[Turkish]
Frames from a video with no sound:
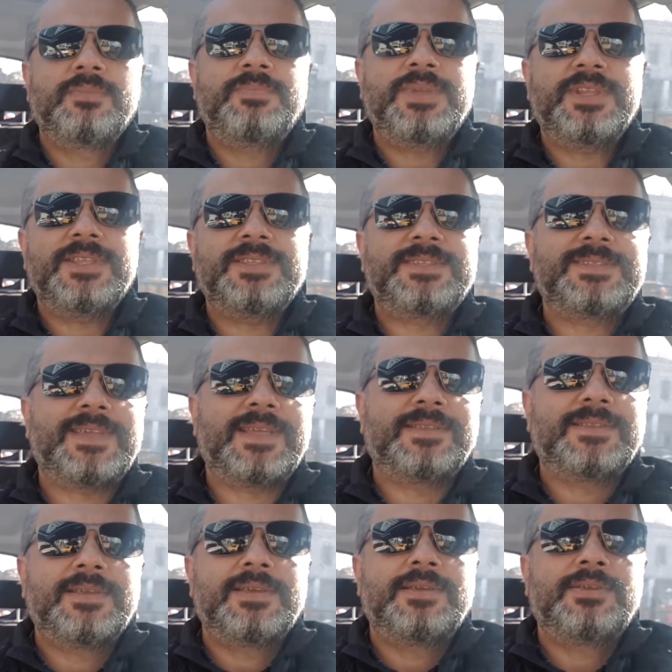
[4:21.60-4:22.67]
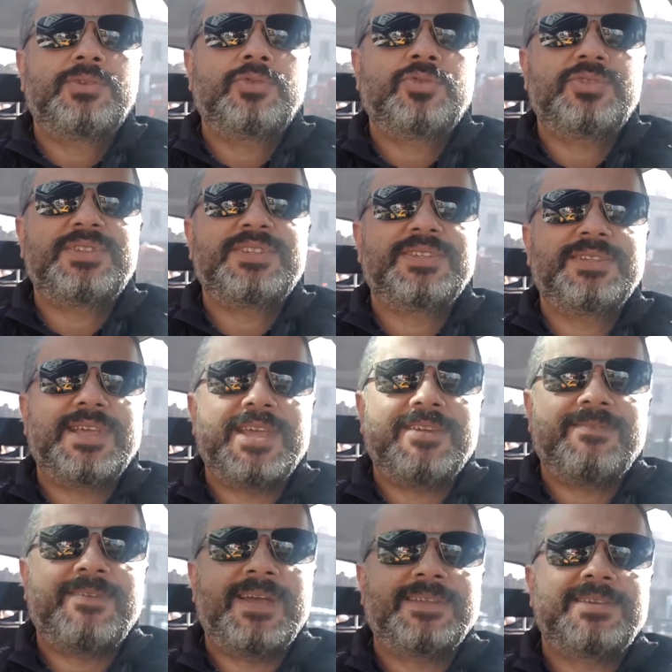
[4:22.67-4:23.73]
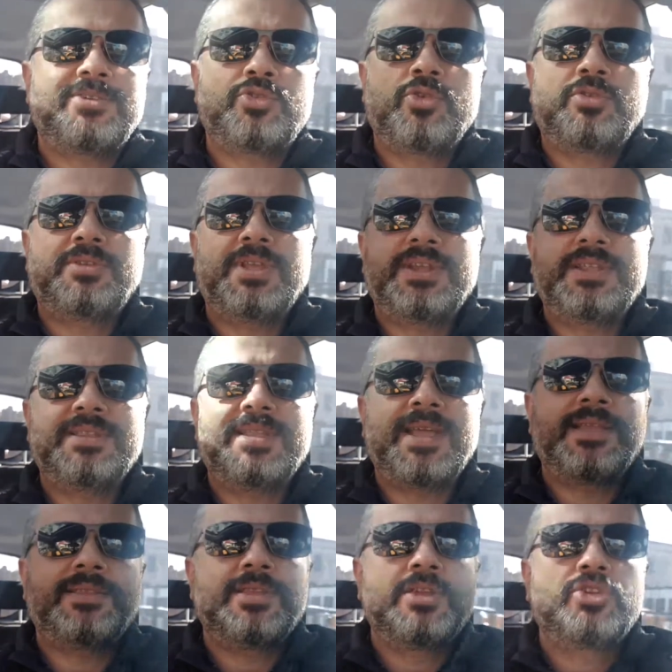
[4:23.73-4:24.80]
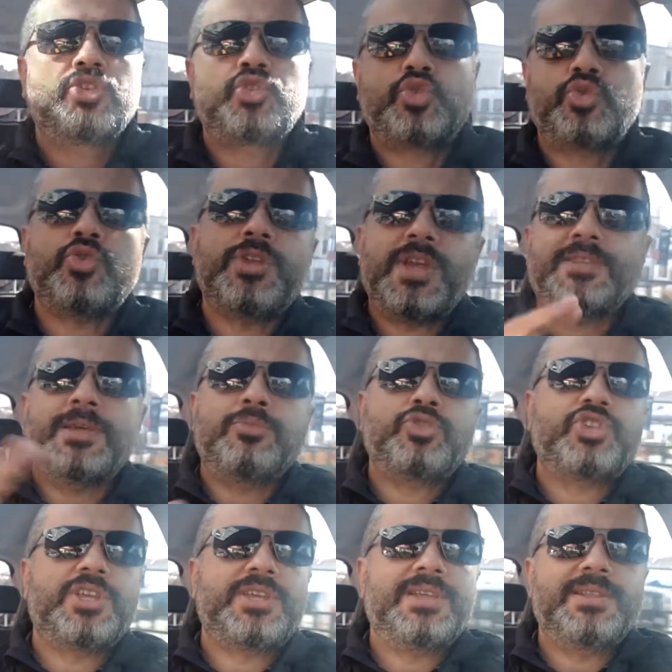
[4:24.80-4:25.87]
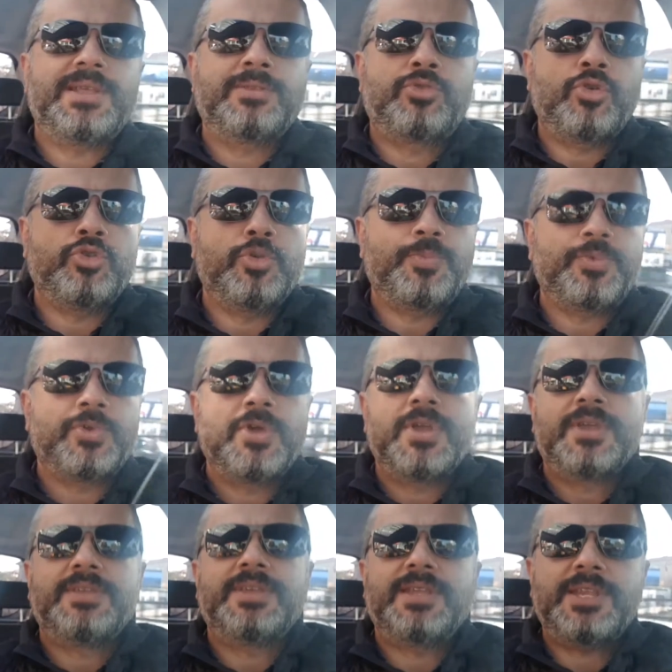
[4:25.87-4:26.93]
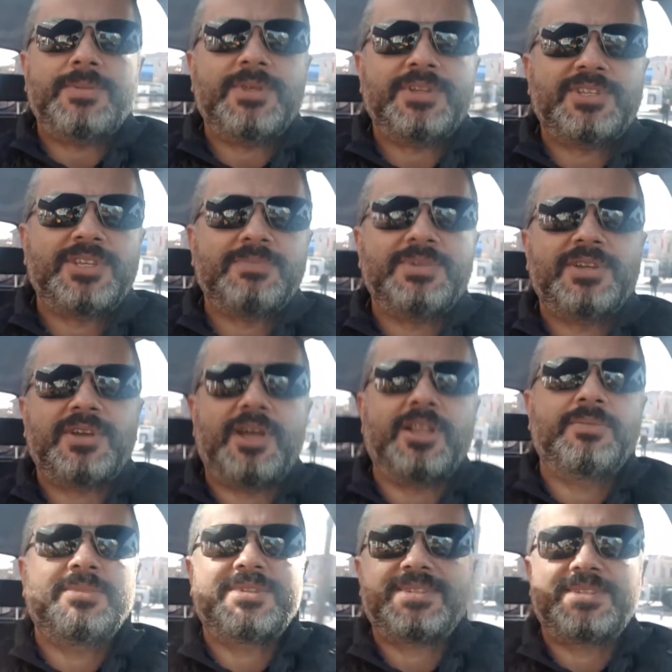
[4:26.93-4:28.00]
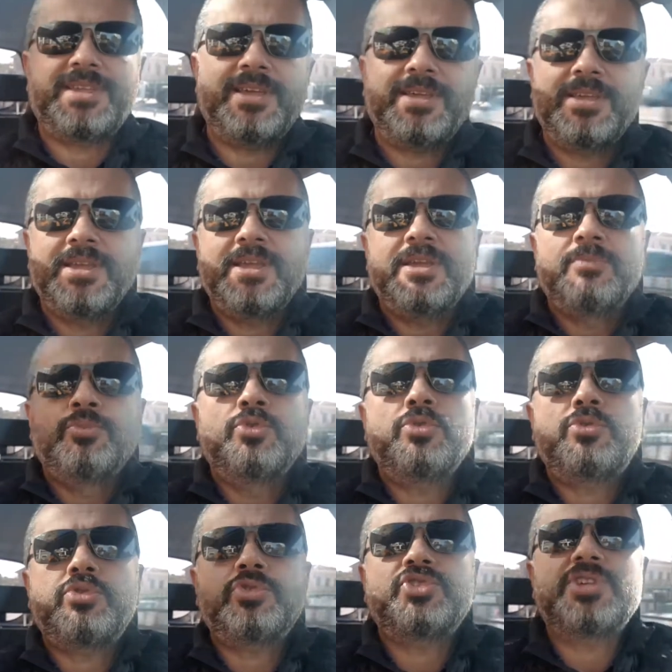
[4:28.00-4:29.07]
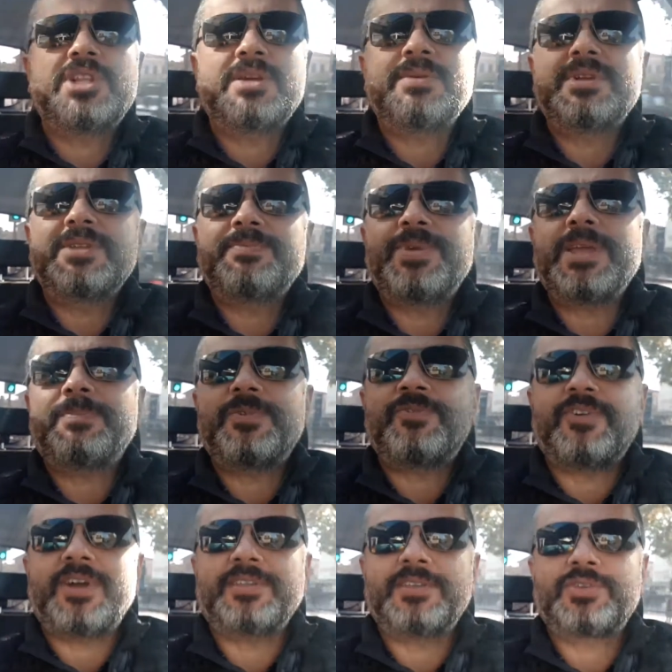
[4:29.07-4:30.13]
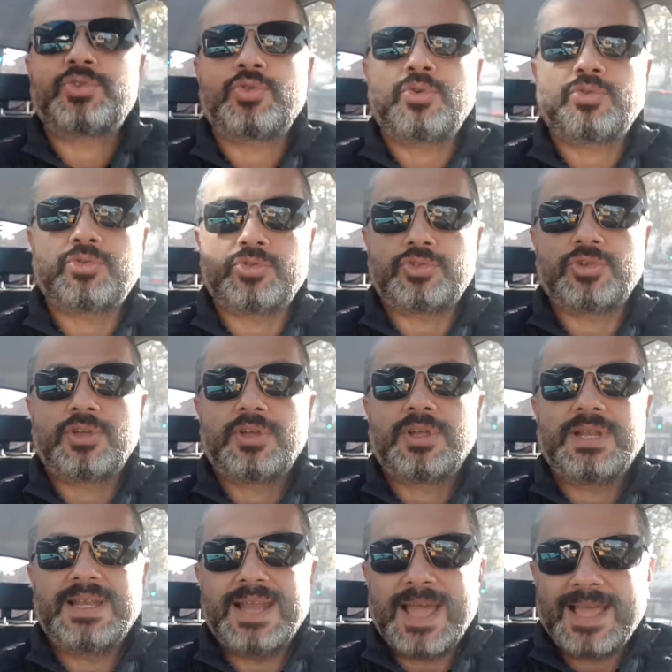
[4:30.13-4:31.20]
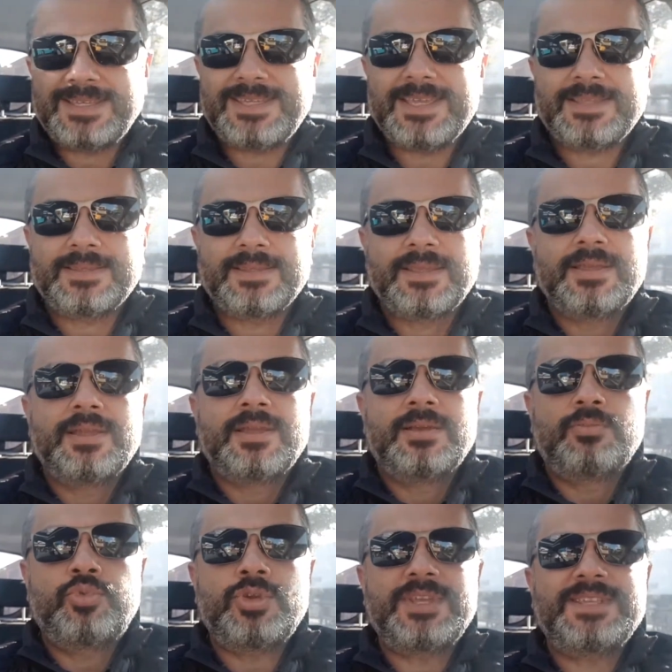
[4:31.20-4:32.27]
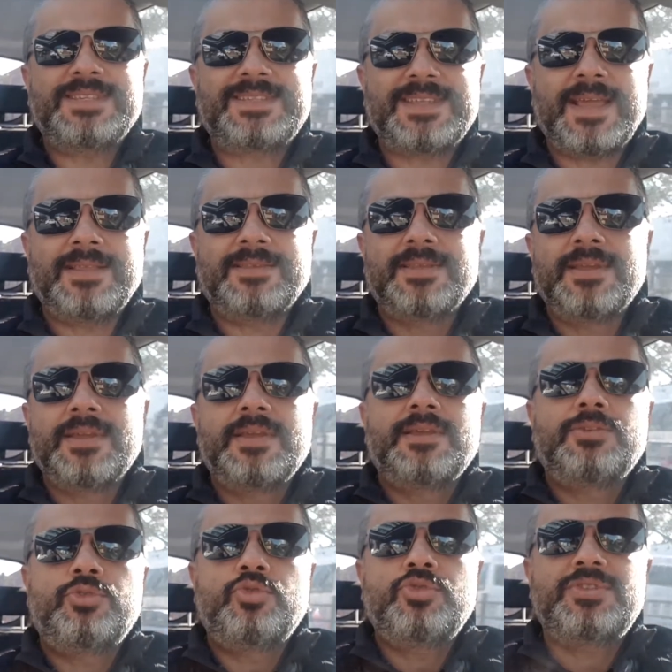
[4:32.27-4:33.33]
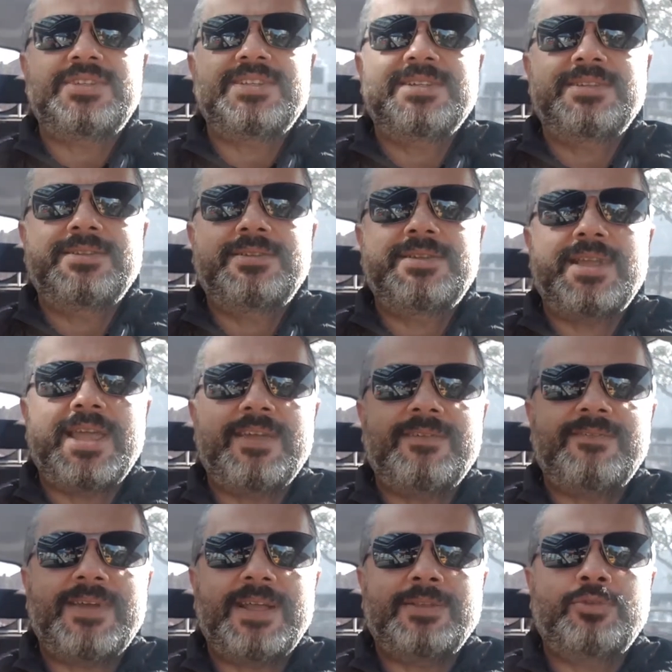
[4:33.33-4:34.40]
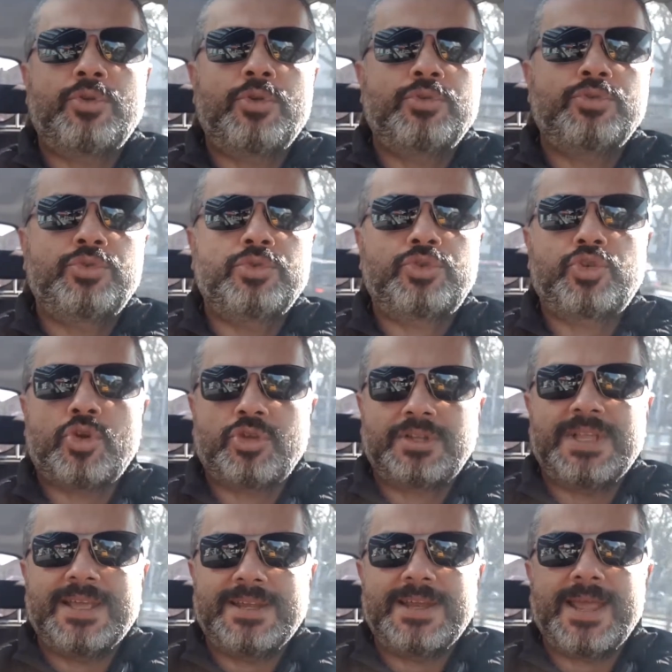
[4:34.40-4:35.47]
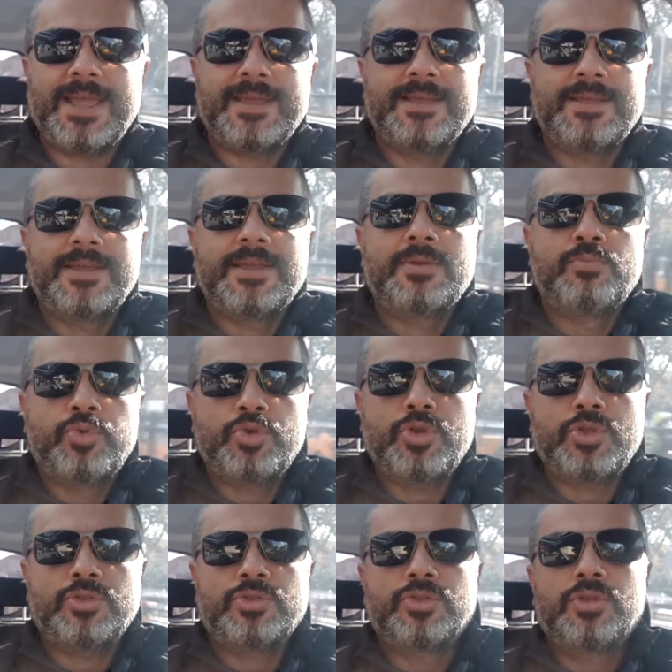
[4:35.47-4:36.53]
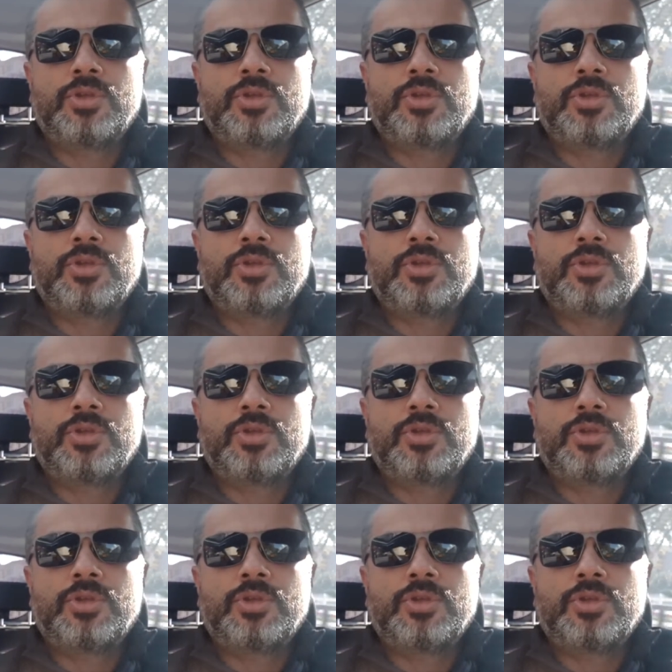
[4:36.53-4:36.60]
bir insan 100 yıl evvelki köklerinden şu ya da bu şekilde dönüp yeni bir kimlik almışsa bunu kurcalamanın pek bir faydası yoktur. Lakin bu insan 100 yıl evvel döndüğü köklerine bugün